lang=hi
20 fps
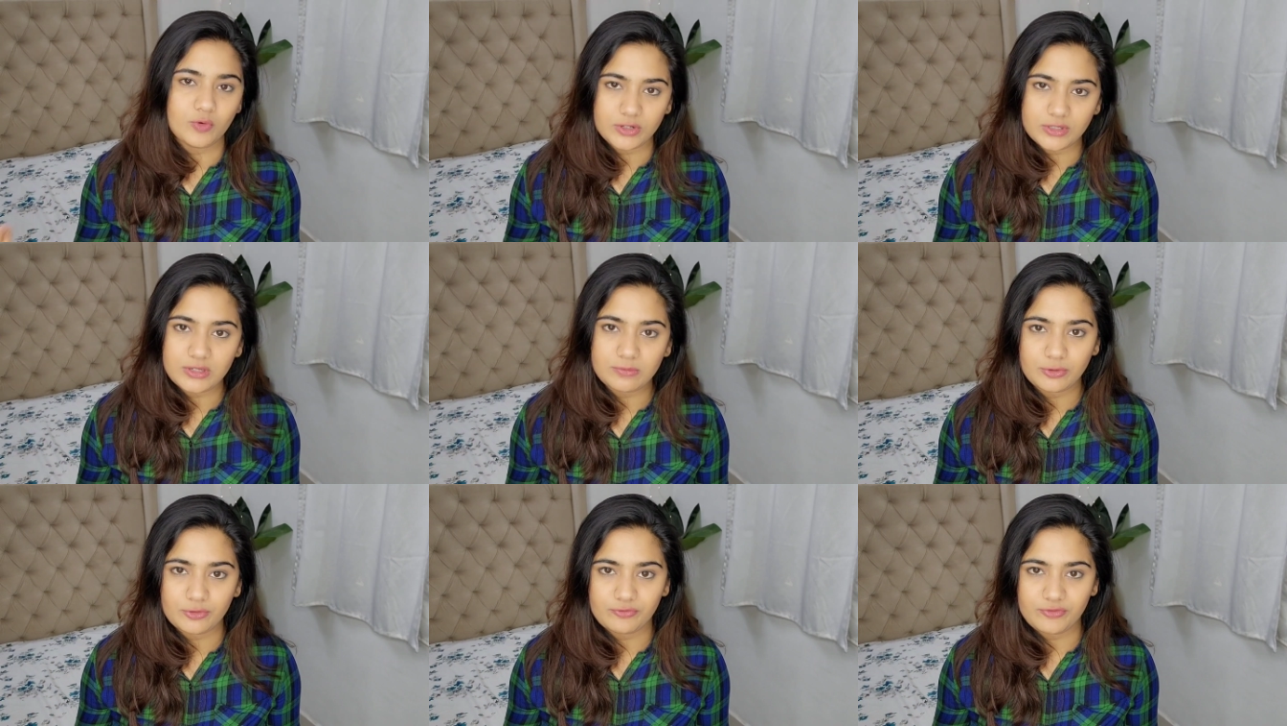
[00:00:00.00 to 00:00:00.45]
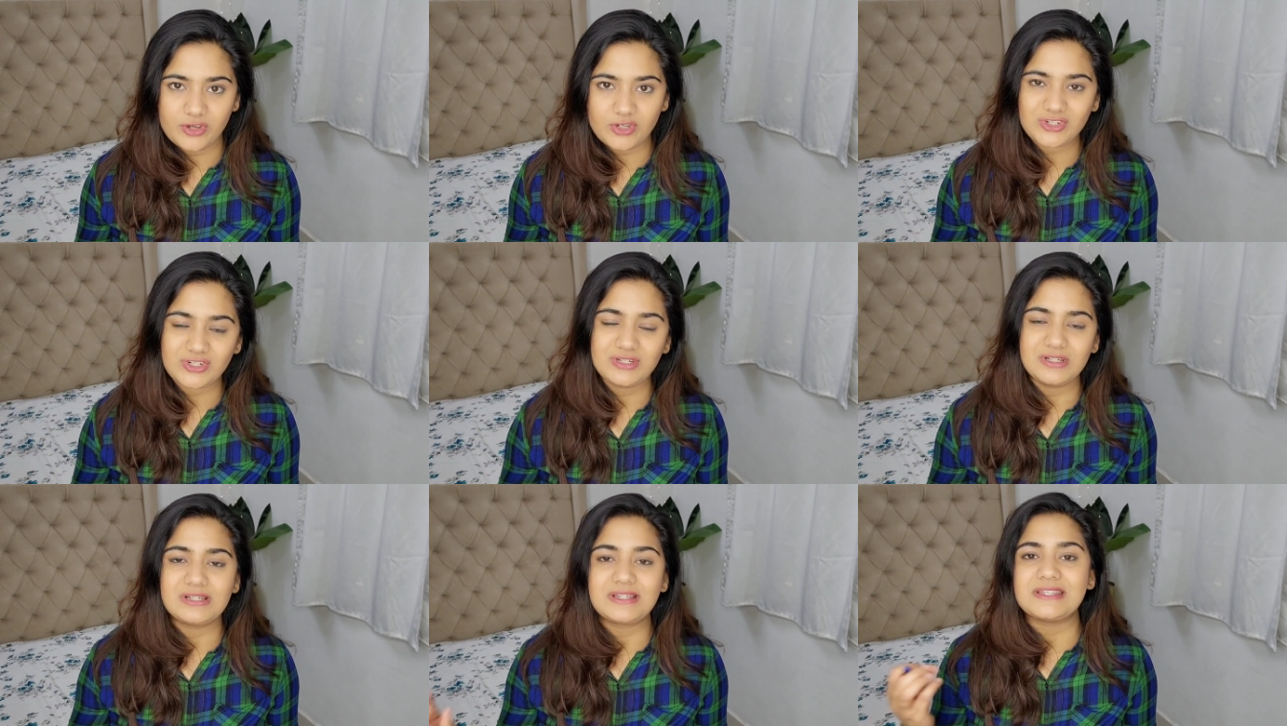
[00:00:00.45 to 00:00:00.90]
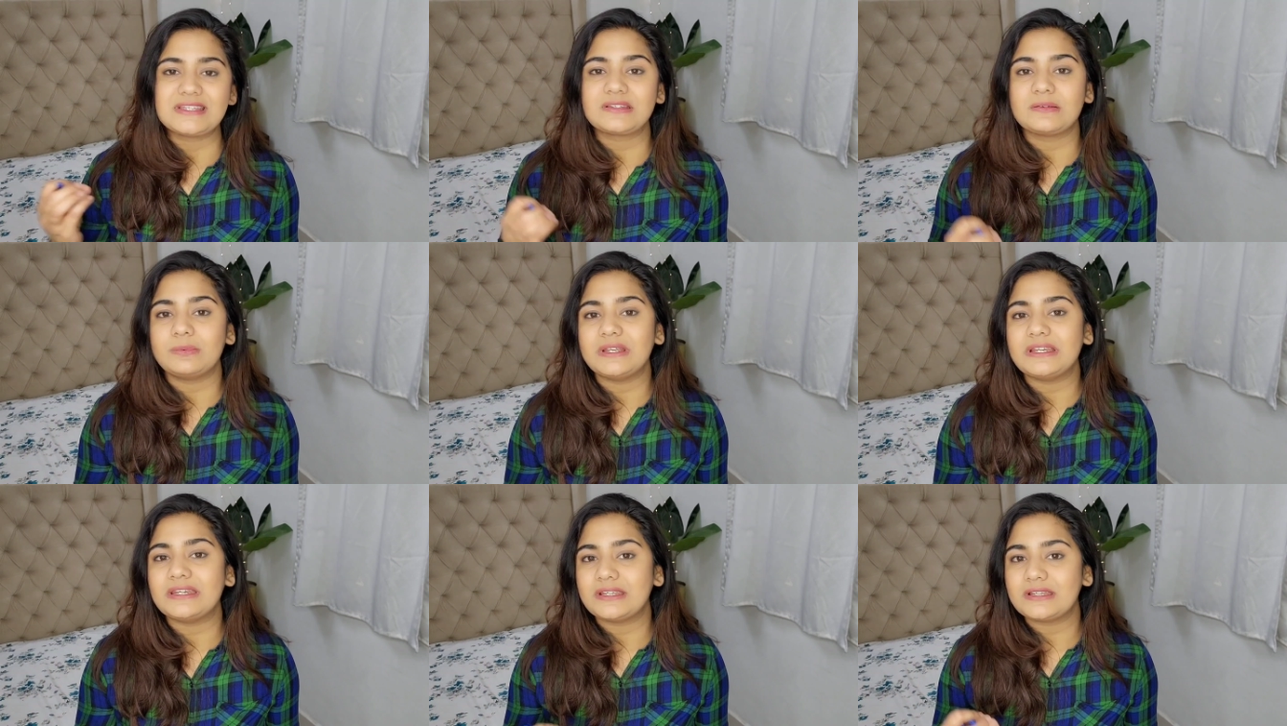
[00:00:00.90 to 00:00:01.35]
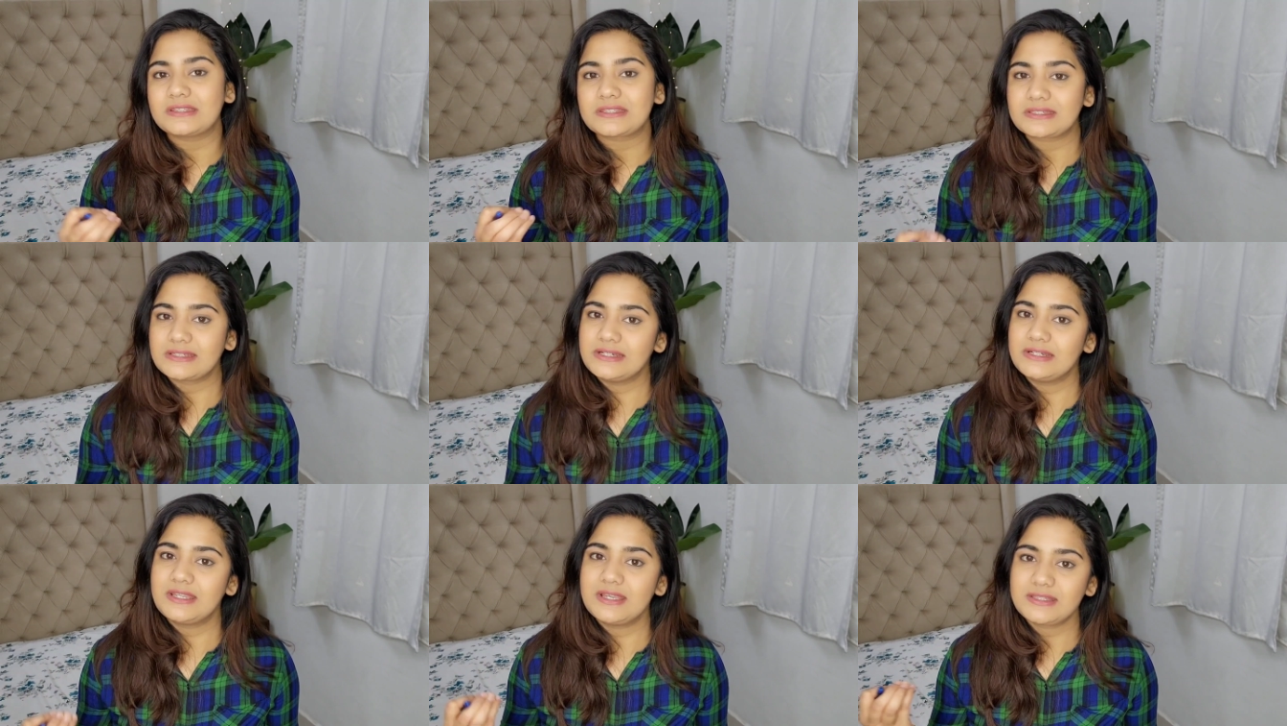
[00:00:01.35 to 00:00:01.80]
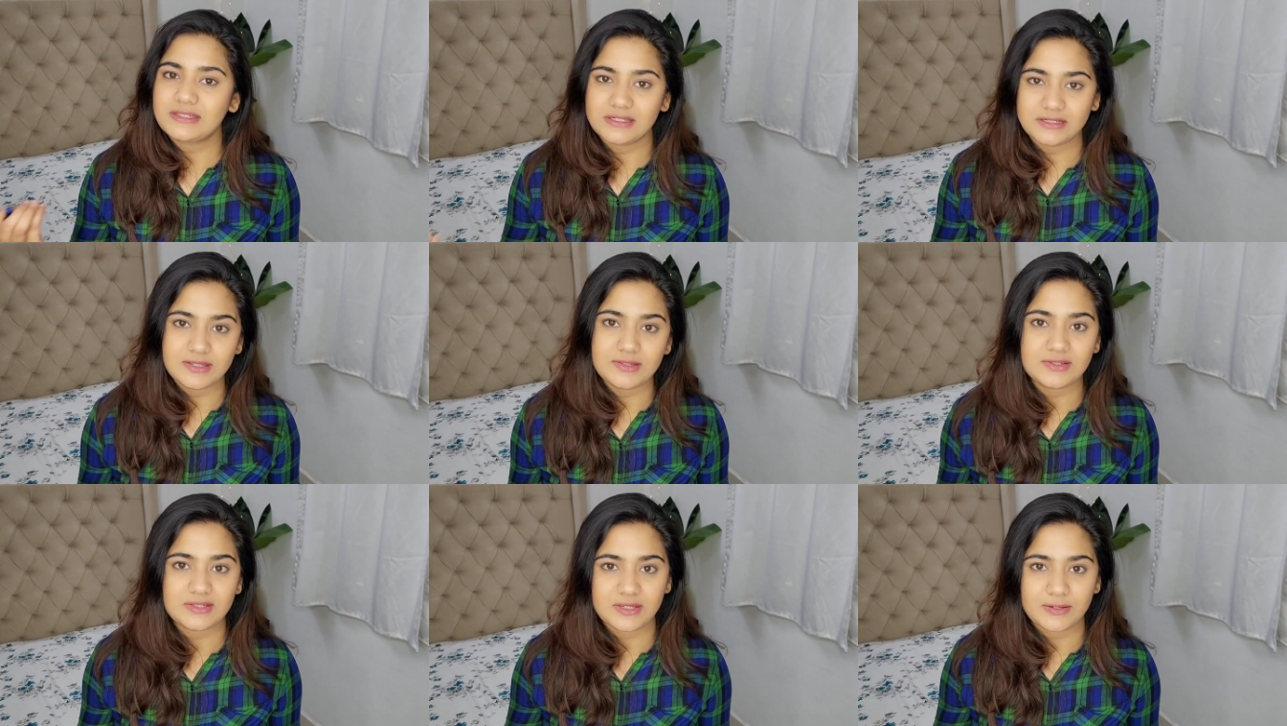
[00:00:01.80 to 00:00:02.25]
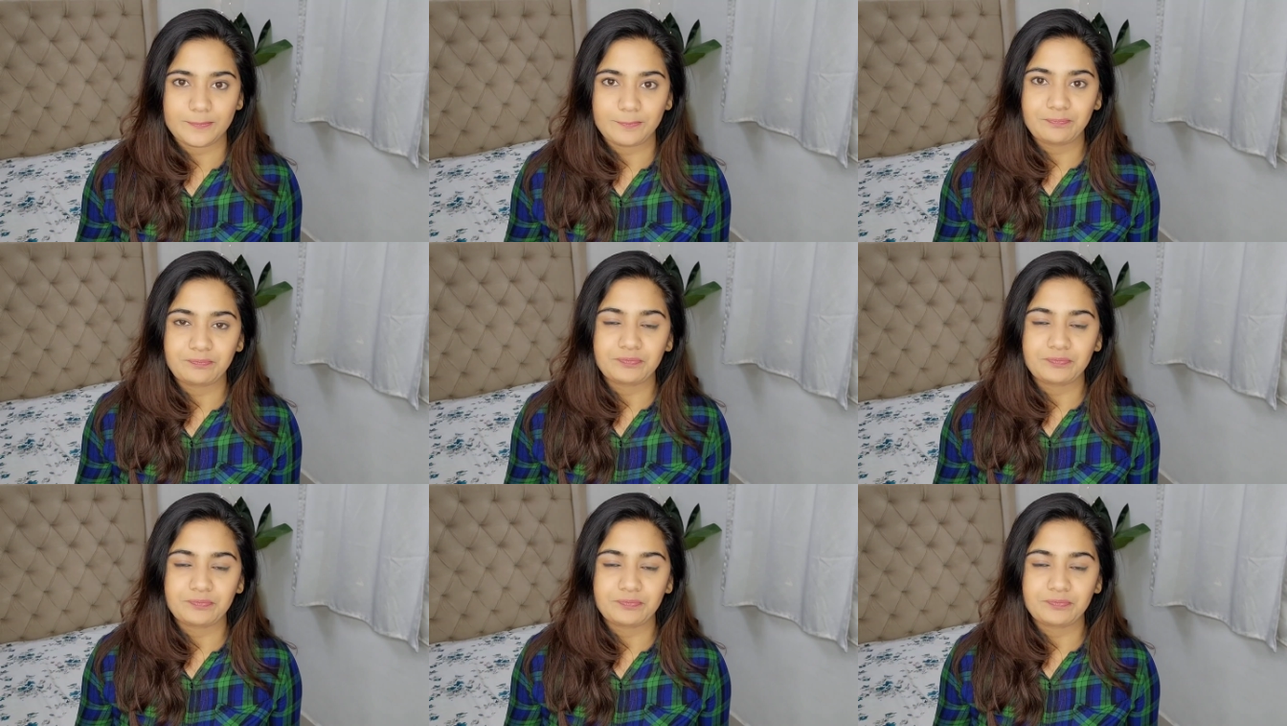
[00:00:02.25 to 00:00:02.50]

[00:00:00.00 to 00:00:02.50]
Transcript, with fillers: वर्किंग प्रोफेशनल किसी भी इंडियन स्टेट या सिटी से